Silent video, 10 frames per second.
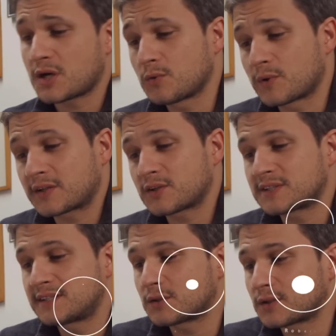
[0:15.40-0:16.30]
Ciao Luca, ti ho
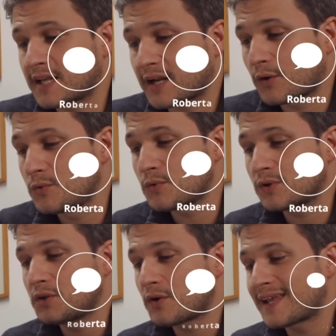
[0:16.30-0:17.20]
sentito dire che
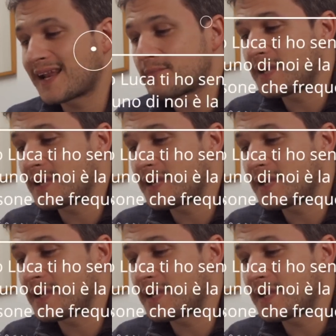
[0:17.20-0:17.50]
ognuno di noi è la